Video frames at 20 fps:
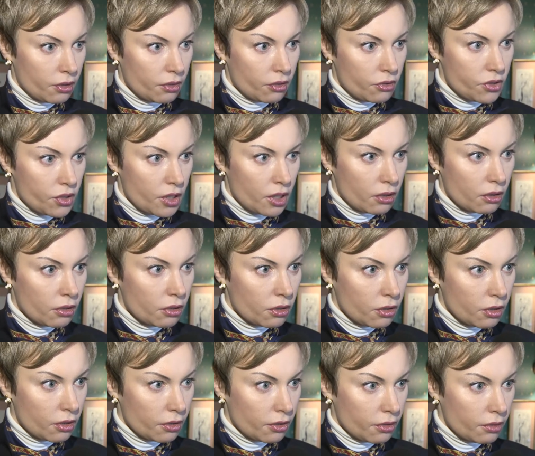
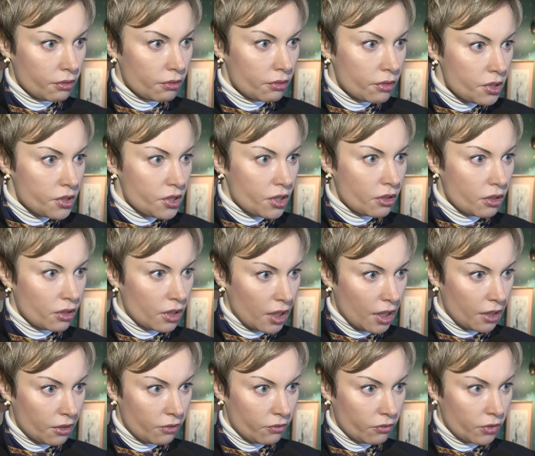ostatnich niestety
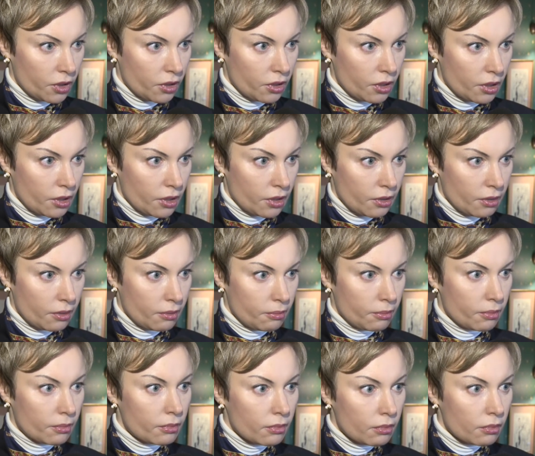negatywnych
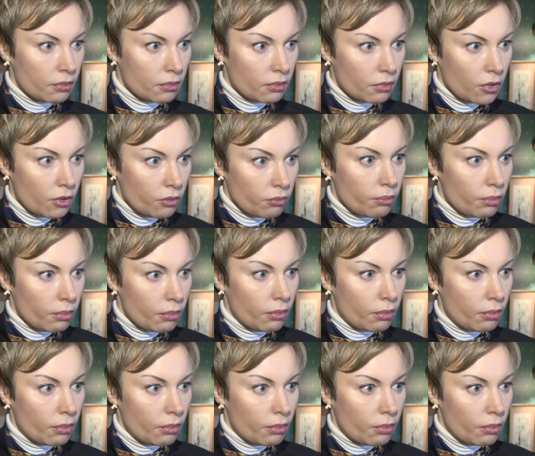no,